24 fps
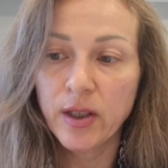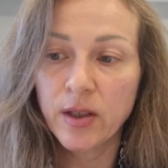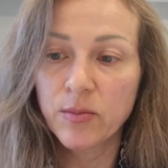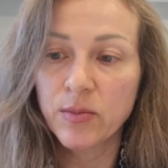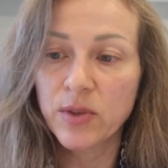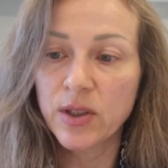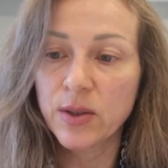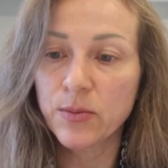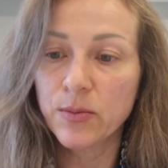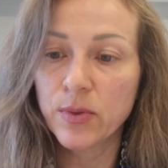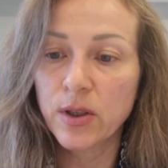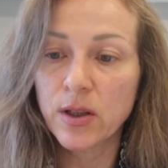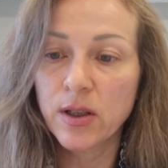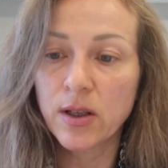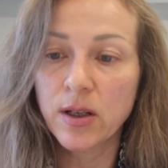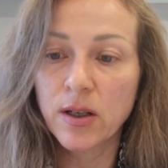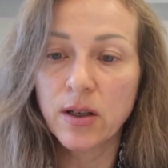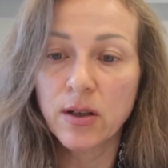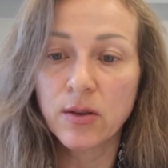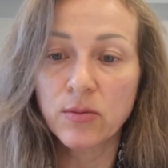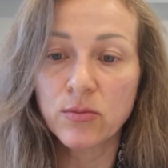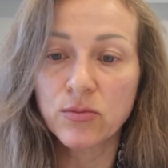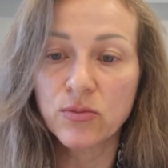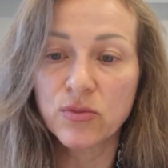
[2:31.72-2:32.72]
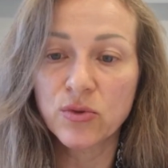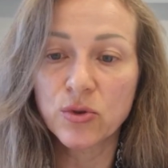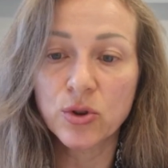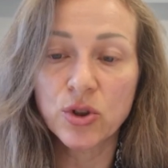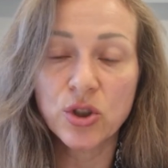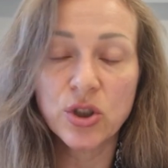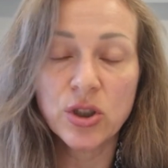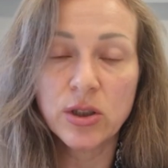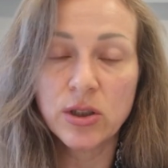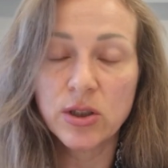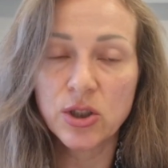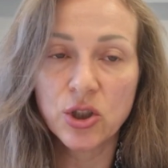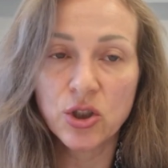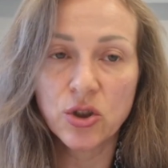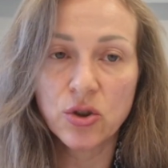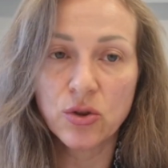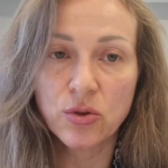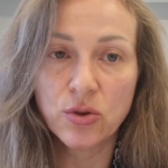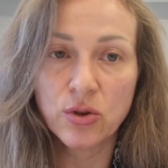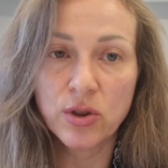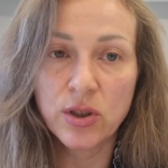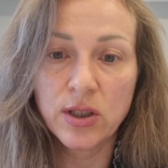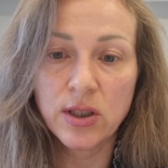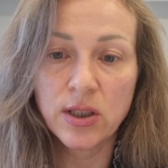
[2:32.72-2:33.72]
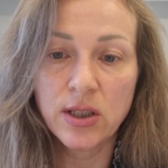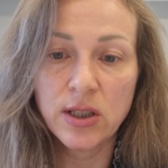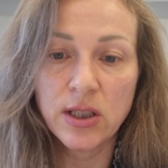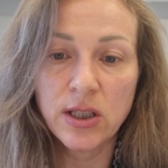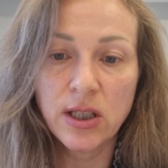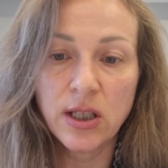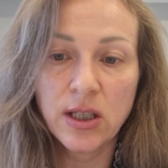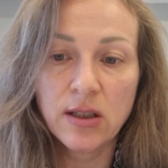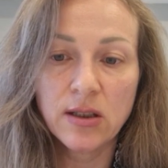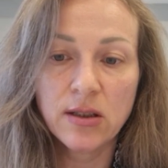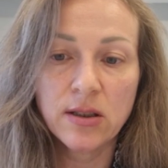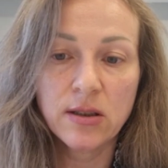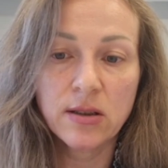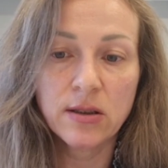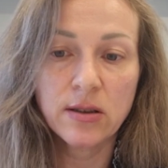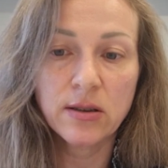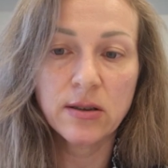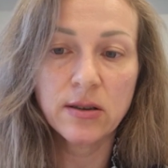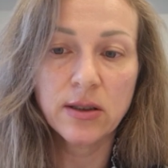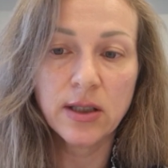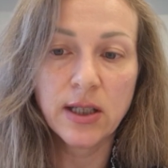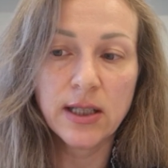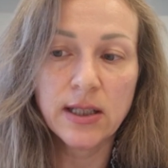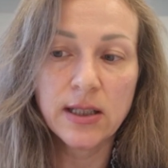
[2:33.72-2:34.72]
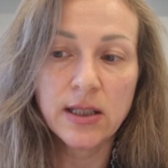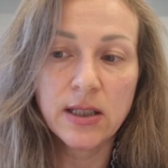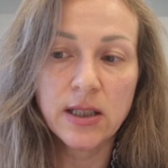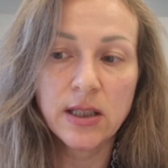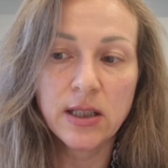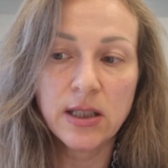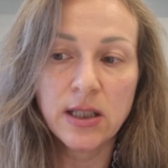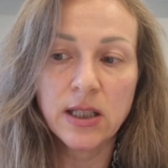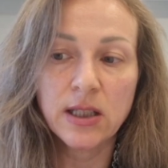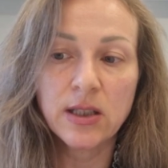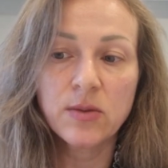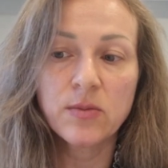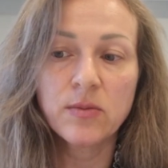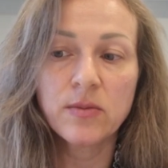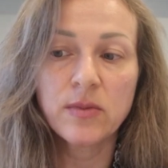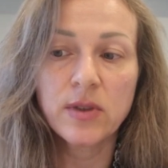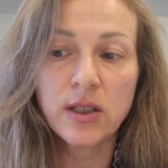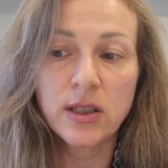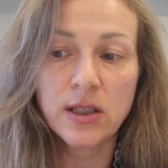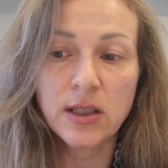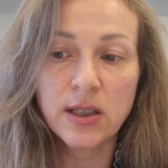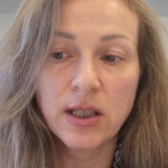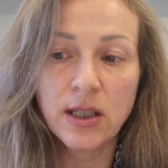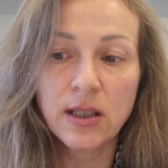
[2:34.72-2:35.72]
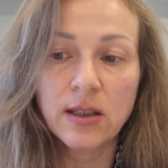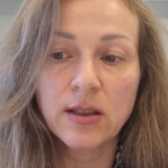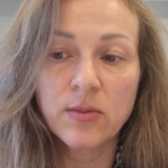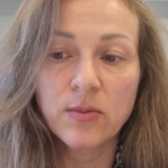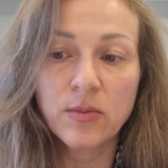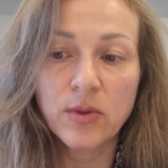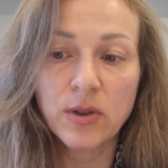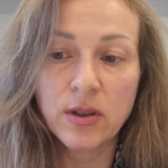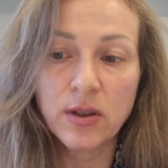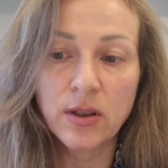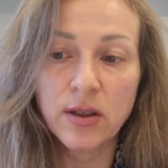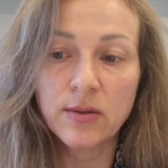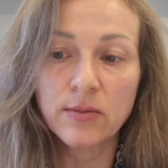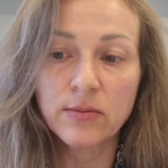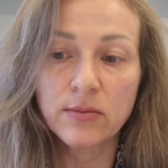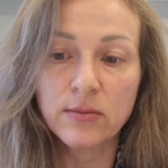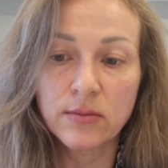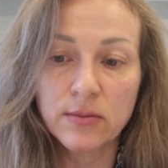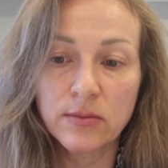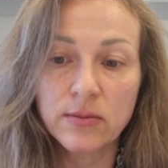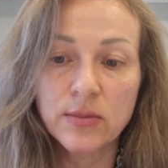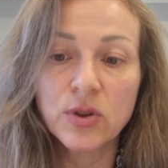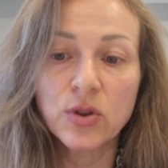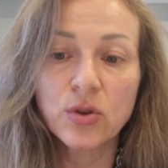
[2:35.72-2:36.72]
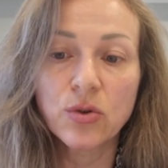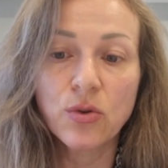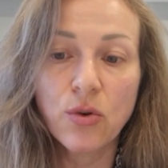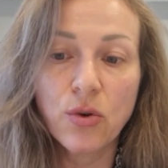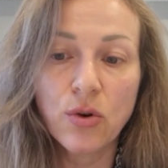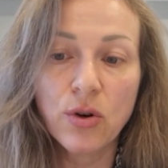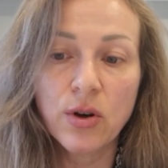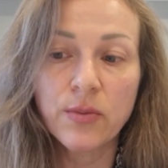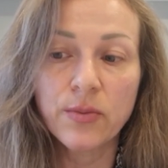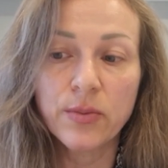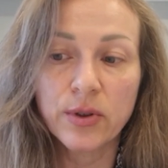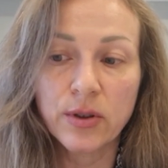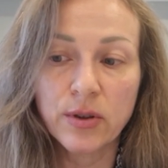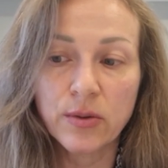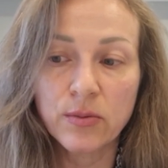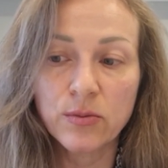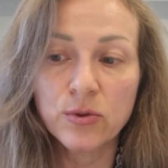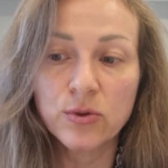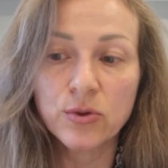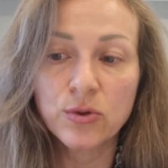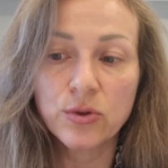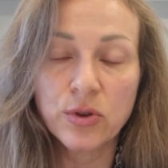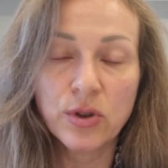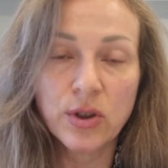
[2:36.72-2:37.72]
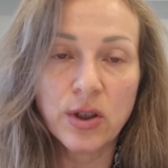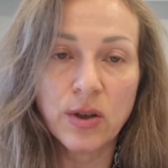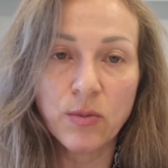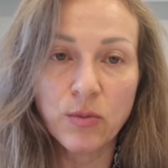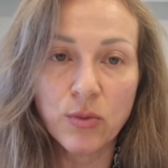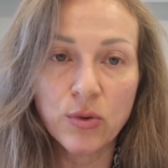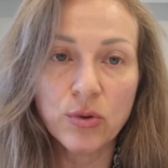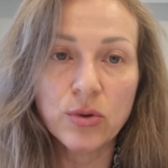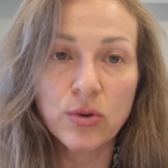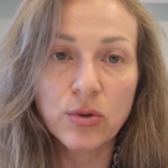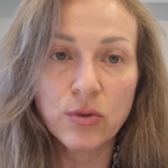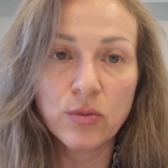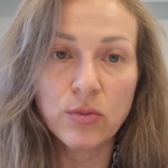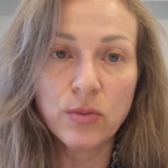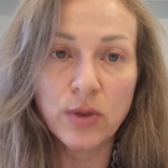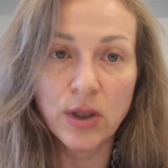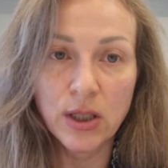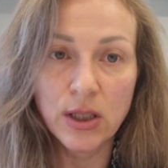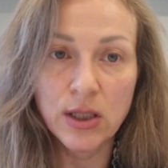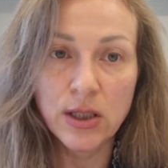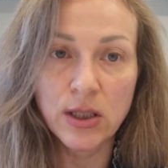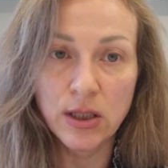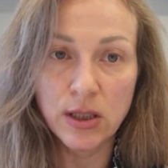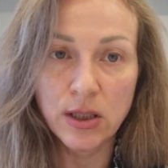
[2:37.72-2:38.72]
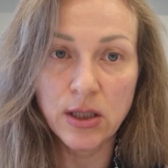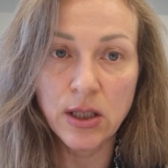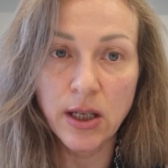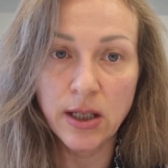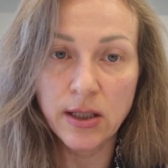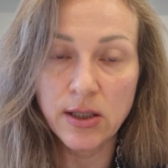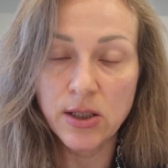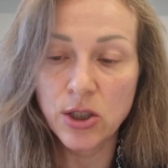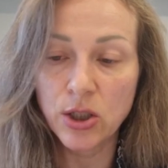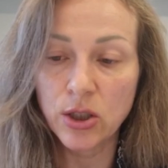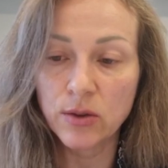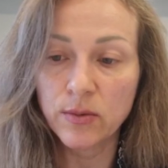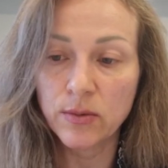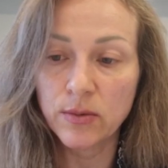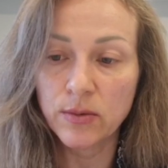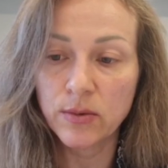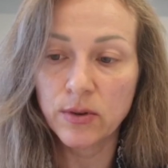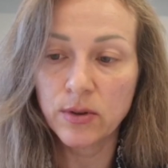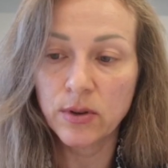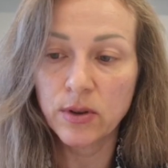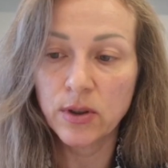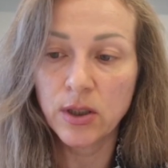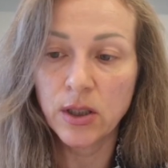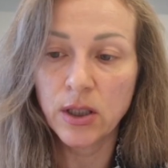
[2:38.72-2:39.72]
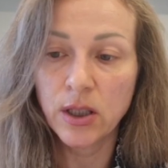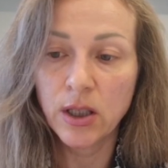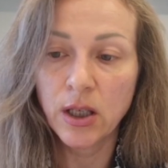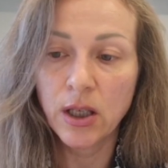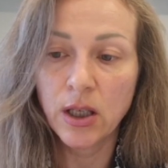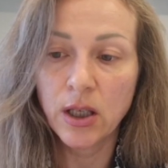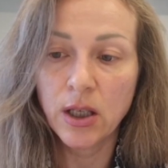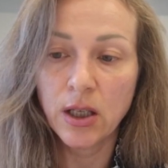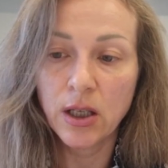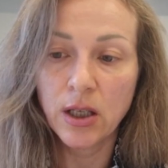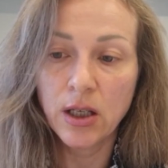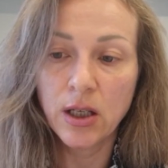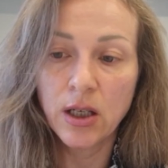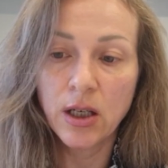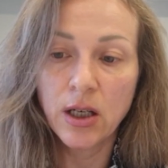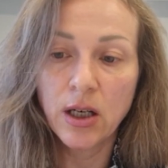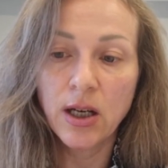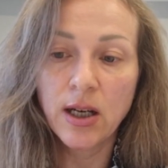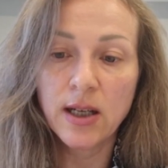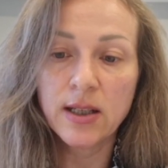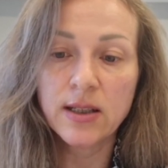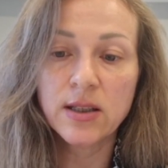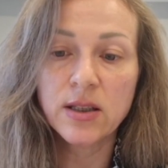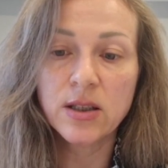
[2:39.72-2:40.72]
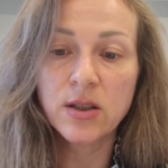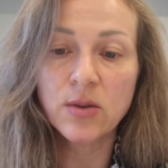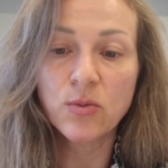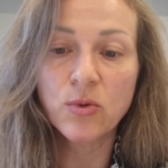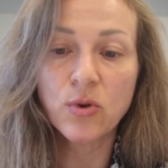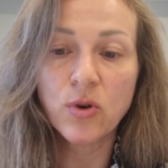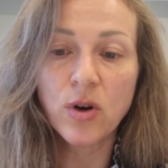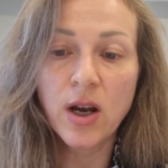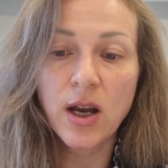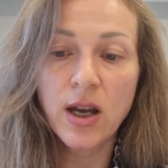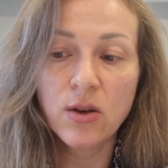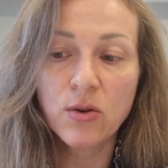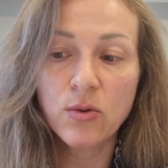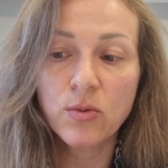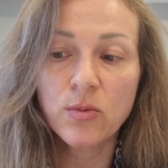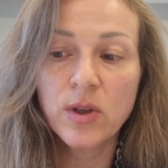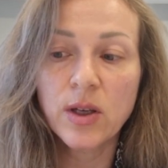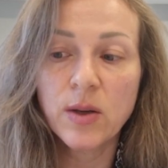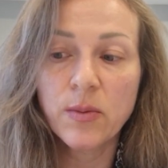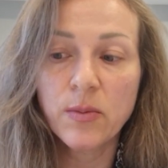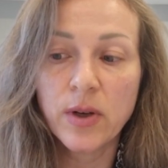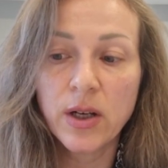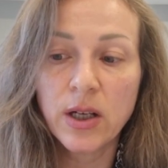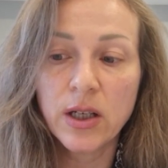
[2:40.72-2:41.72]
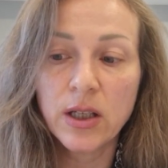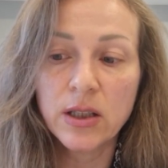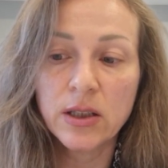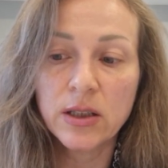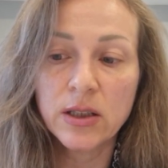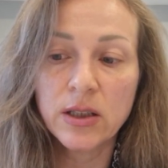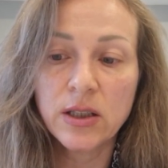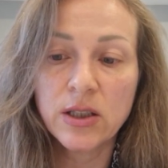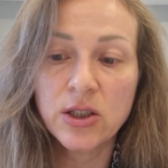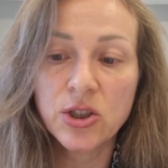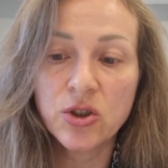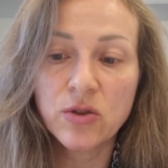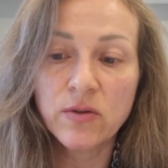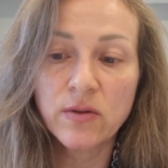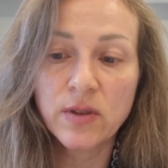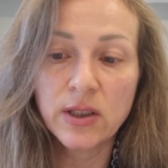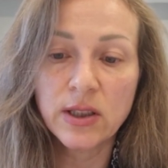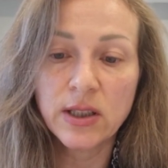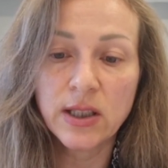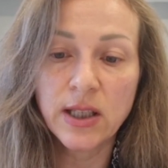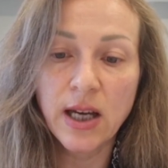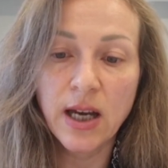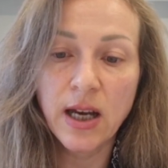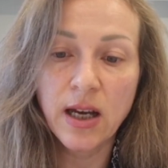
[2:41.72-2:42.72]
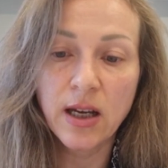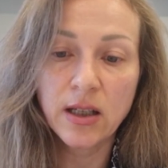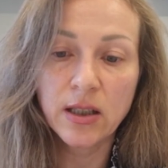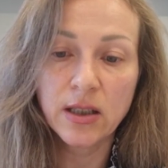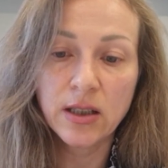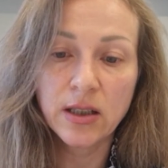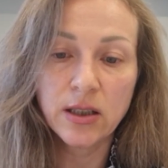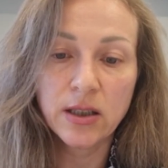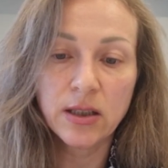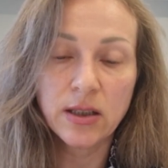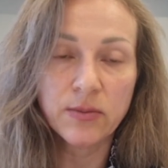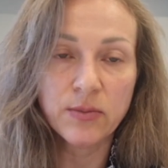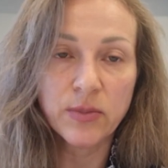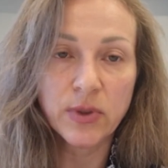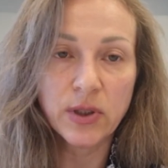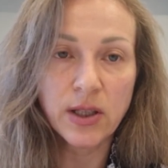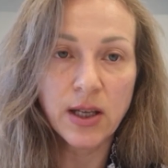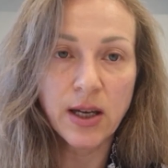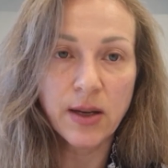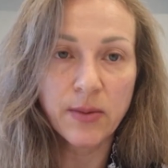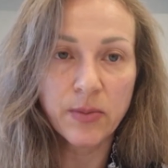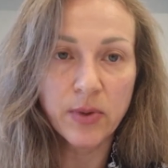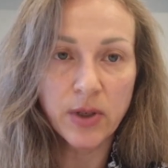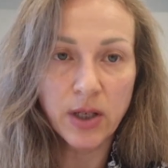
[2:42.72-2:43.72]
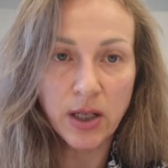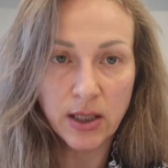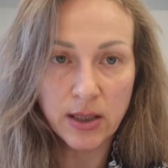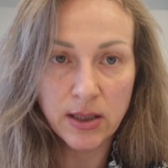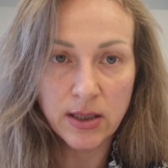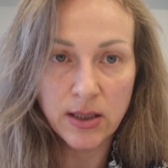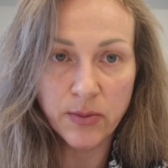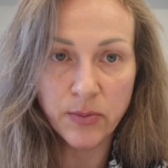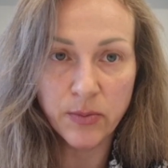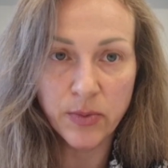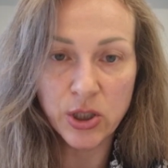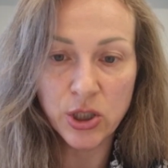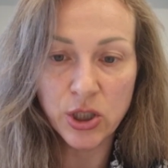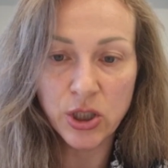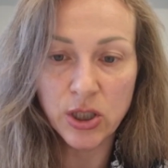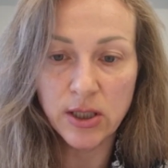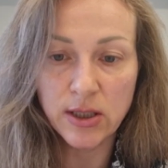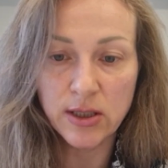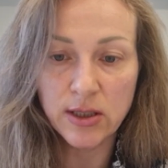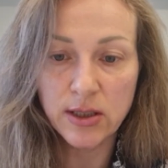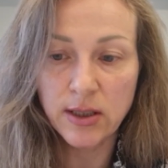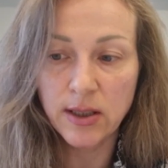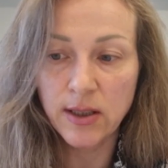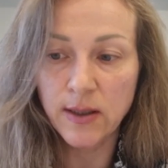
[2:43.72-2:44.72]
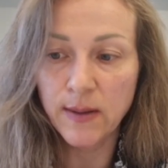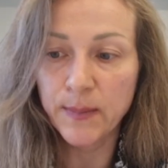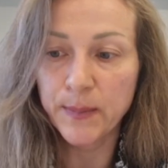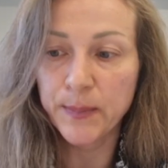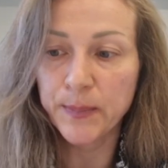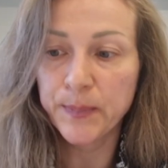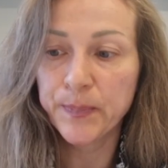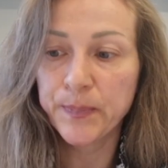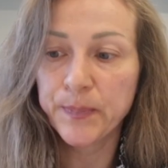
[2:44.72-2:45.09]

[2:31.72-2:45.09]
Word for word: Мне было очень тяжело сидеть, а сидеть мне надо было много, потому что работа у меня сидячая. От самурая у меня болел низ живота и была операция по-женски.